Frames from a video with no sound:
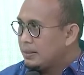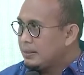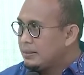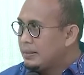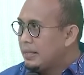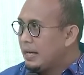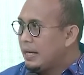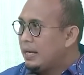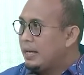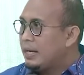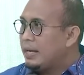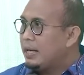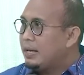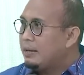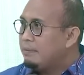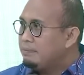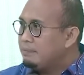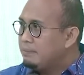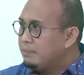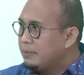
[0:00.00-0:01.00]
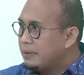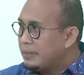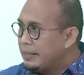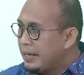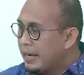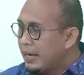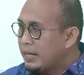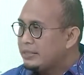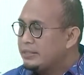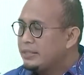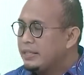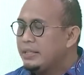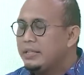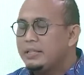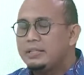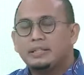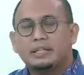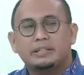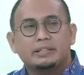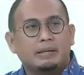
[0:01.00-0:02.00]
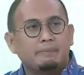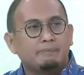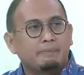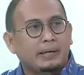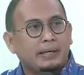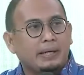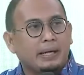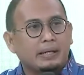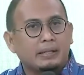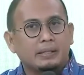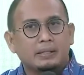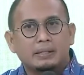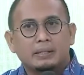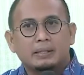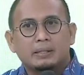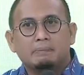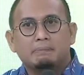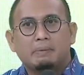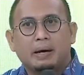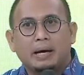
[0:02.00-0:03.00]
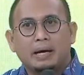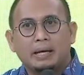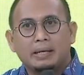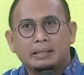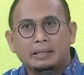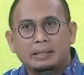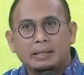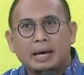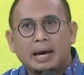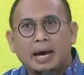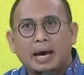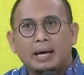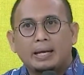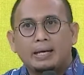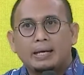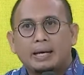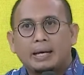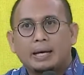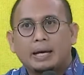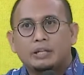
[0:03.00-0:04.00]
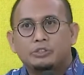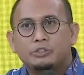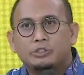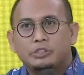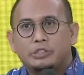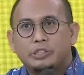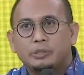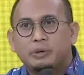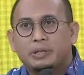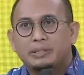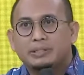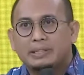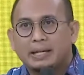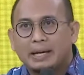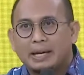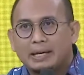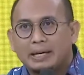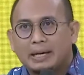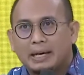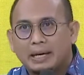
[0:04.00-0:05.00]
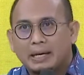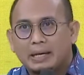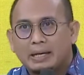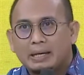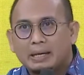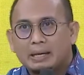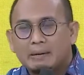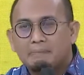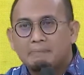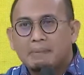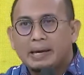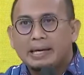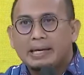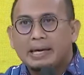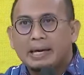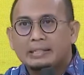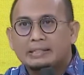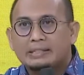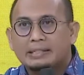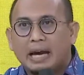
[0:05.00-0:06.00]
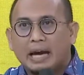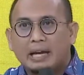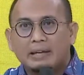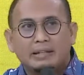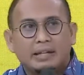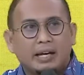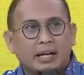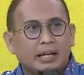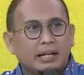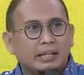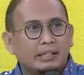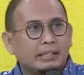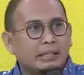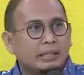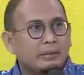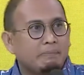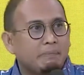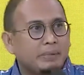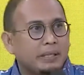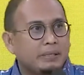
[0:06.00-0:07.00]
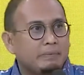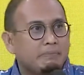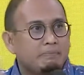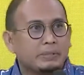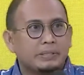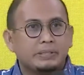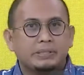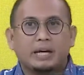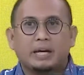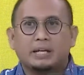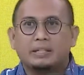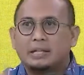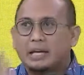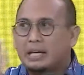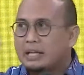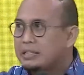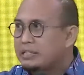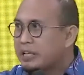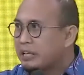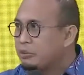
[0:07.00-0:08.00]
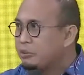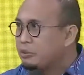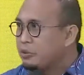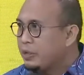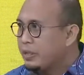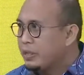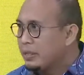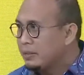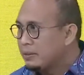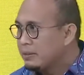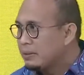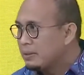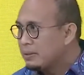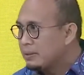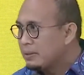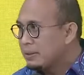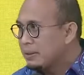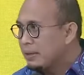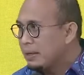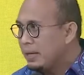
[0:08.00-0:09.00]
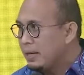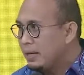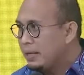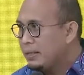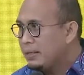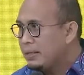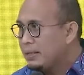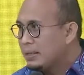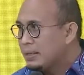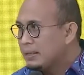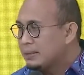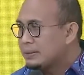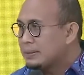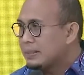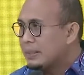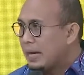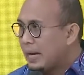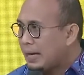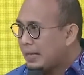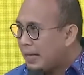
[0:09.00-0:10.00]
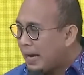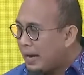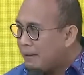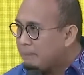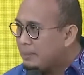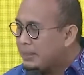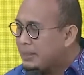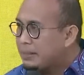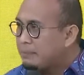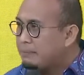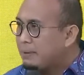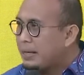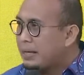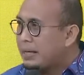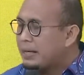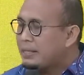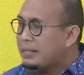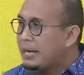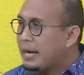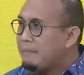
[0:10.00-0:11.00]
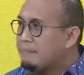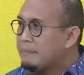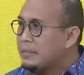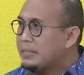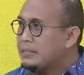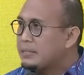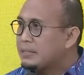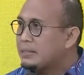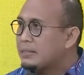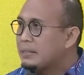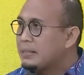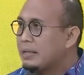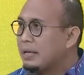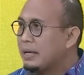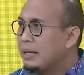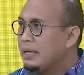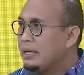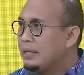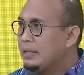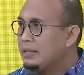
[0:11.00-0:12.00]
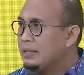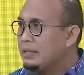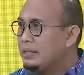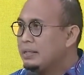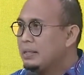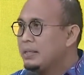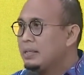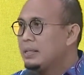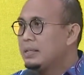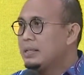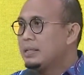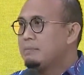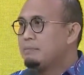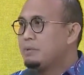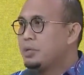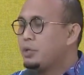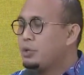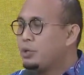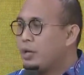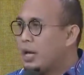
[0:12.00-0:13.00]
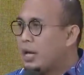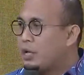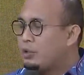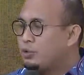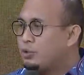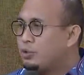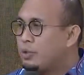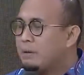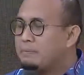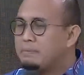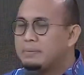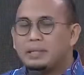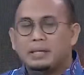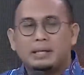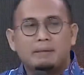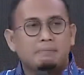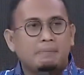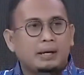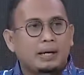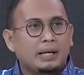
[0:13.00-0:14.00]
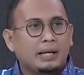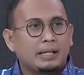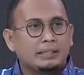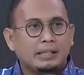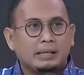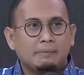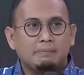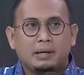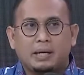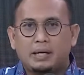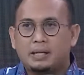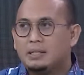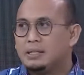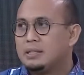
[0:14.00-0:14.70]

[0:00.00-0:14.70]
dalam ILC e ini saya sampaikan, Pak Karni, ada kasus Jiwasraya, mega skandal yang lebih besar dari Senturi. Ya, kami kemarin Kamis, ya, minggu lalu sudah menerima nasabah